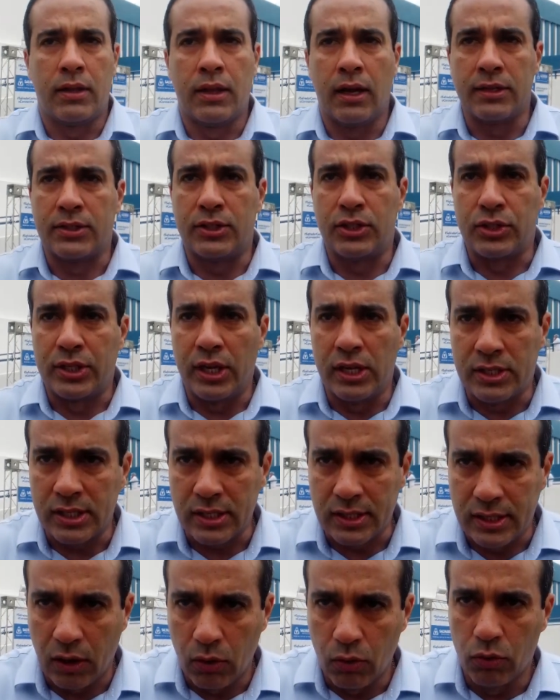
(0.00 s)
Da
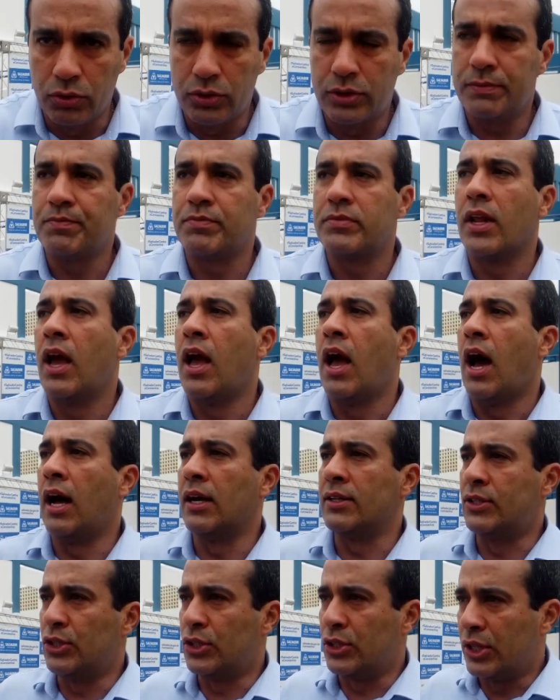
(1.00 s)
assistência à saúde,
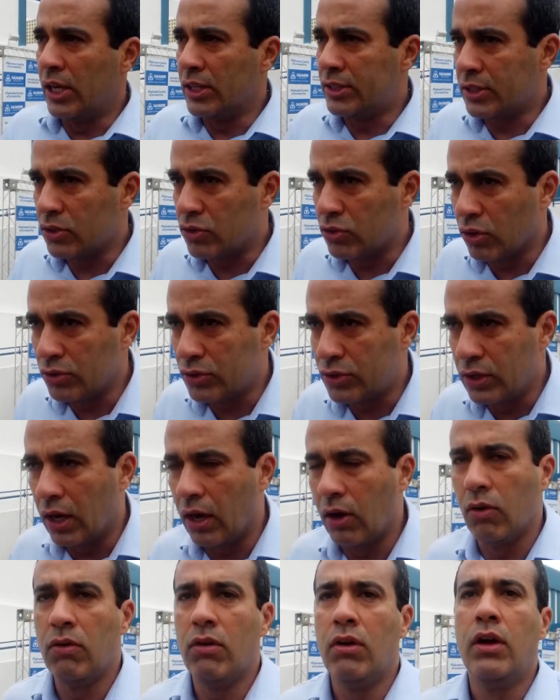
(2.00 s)
assistência
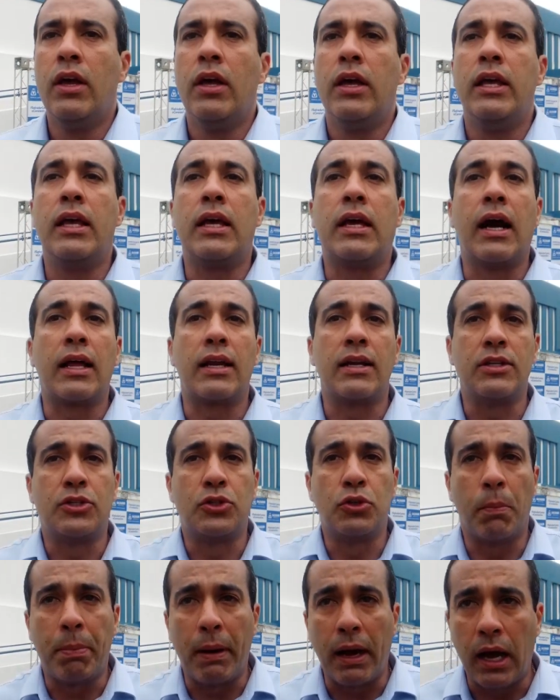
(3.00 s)
social e
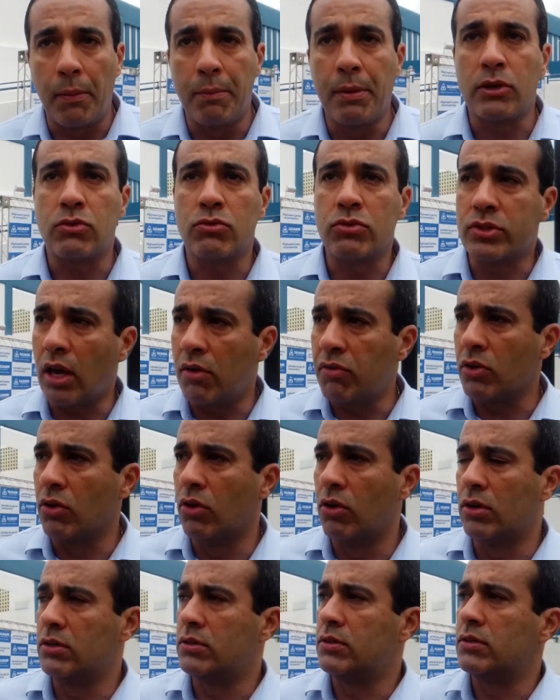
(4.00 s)
garantir o pagamento dos
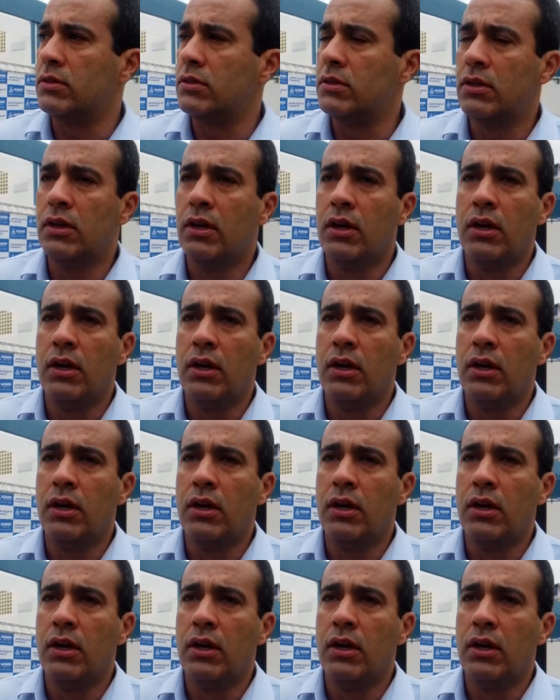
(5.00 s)
servidores.